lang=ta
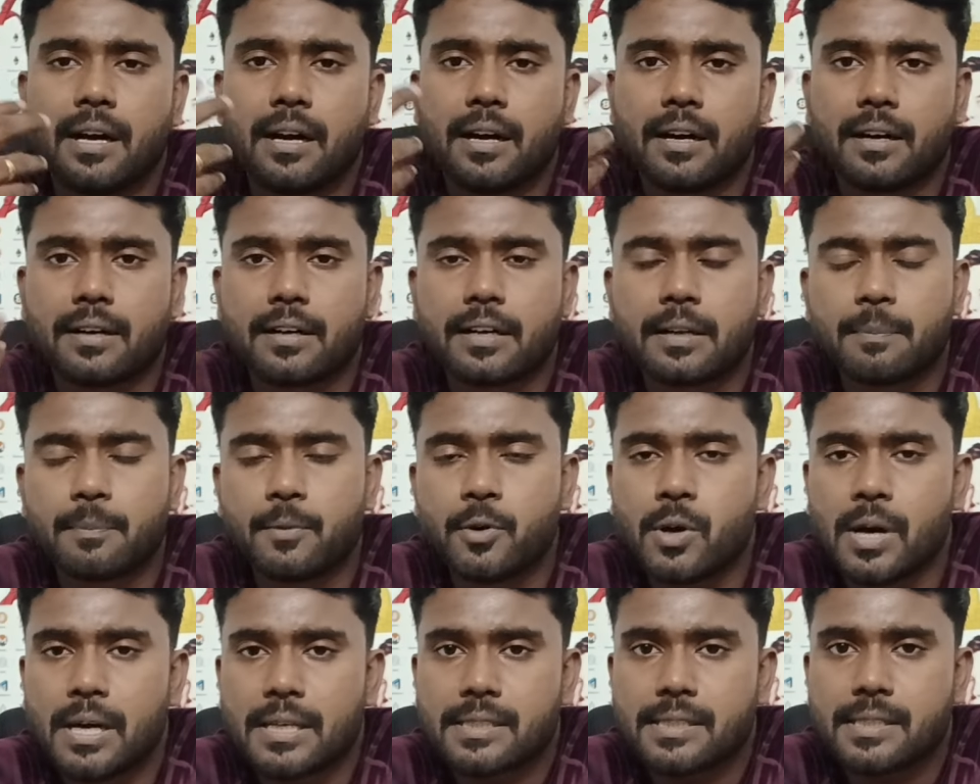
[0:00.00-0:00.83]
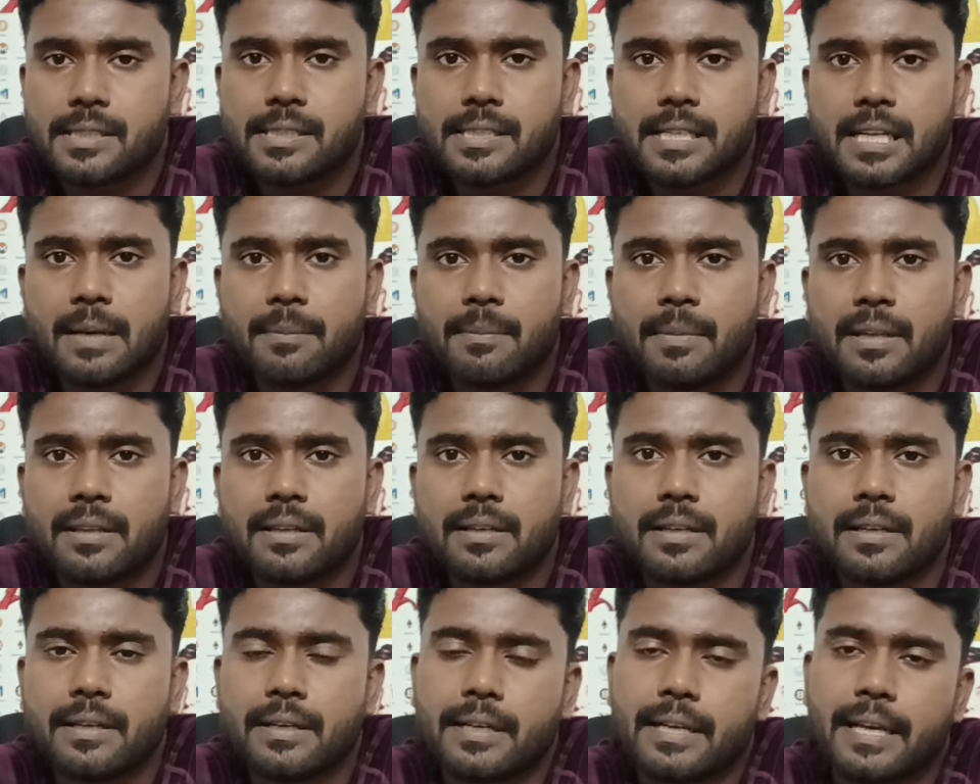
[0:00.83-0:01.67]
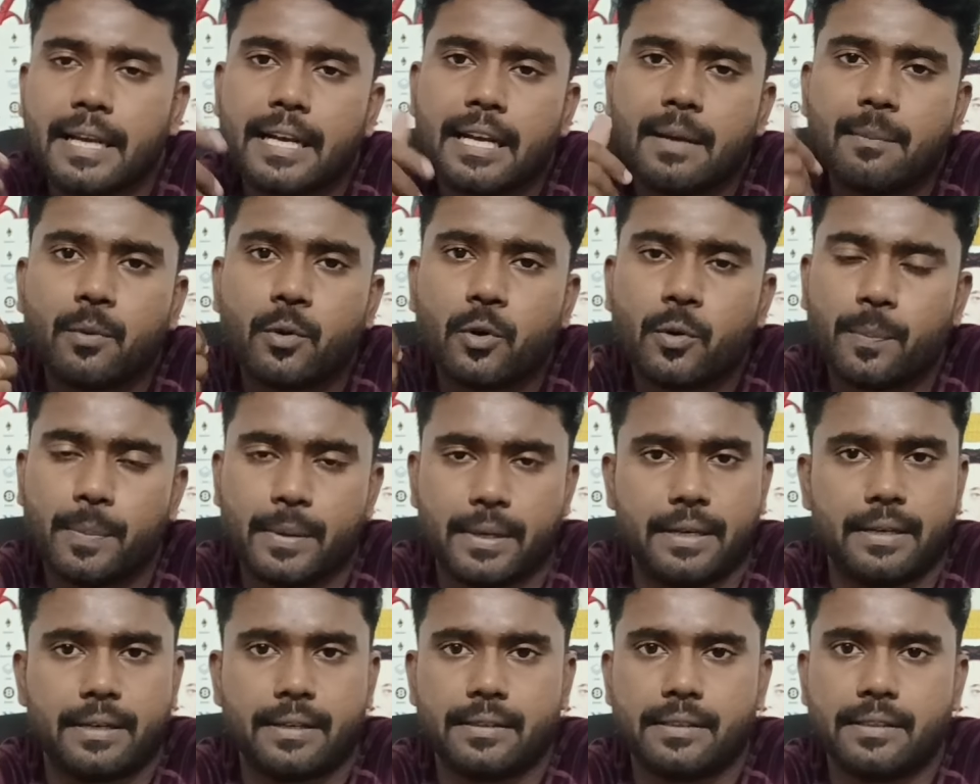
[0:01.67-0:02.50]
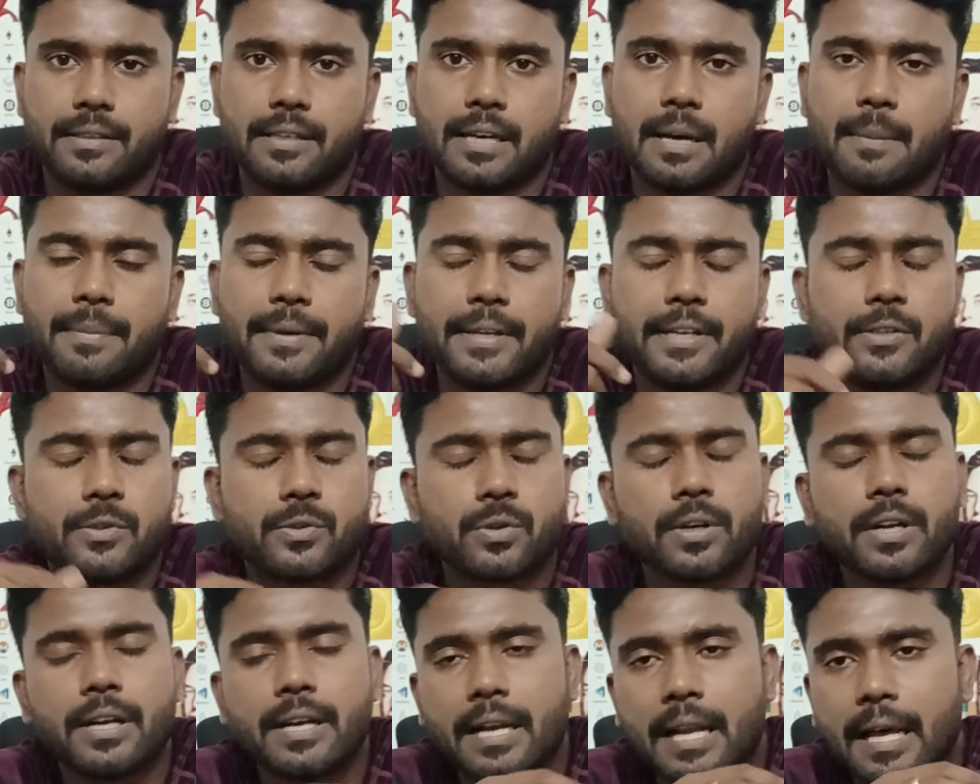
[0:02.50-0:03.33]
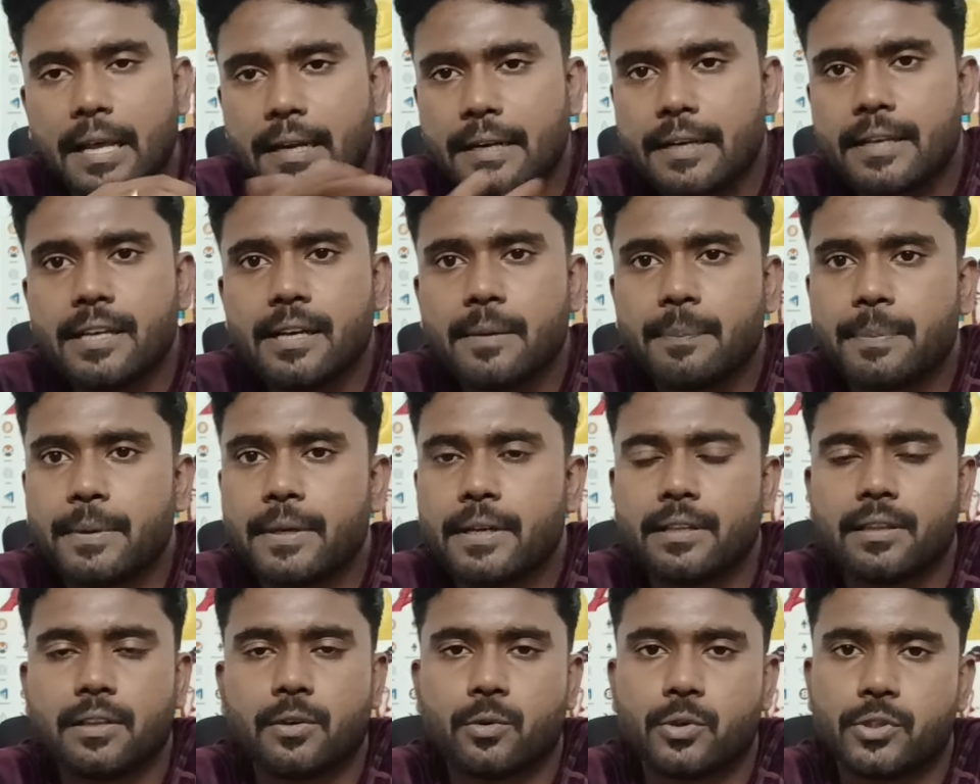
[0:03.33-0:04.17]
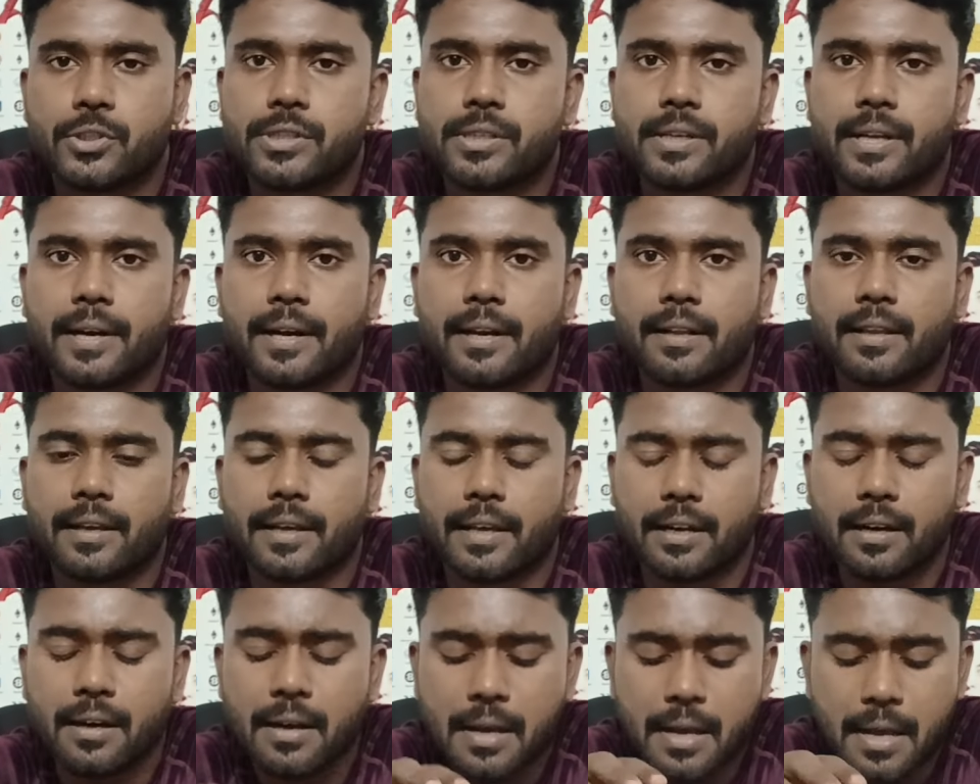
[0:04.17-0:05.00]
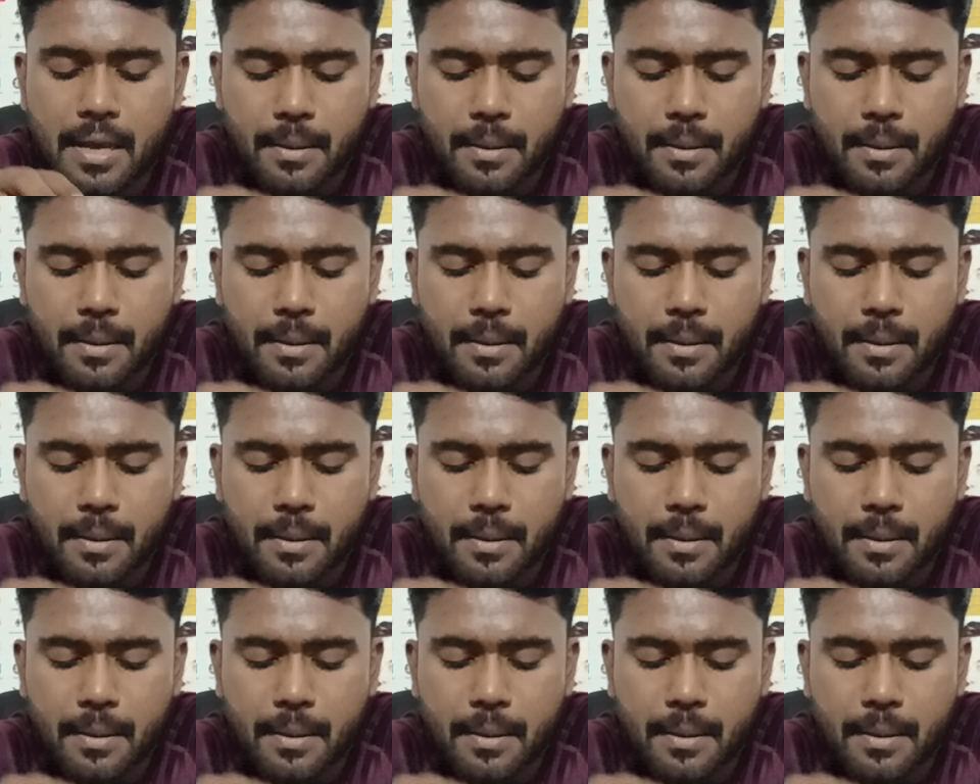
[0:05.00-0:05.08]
கிரிப்டோ அசட்ஸ் எல்லாமே அதில் இருக்குது என்ன ப்ரோ பண்ணுறது அப்படின்னு சொல்லிட்டு நிறைய பேர் இந்த கொஸ்டின் கேட்டிருந்தாங்கன்னா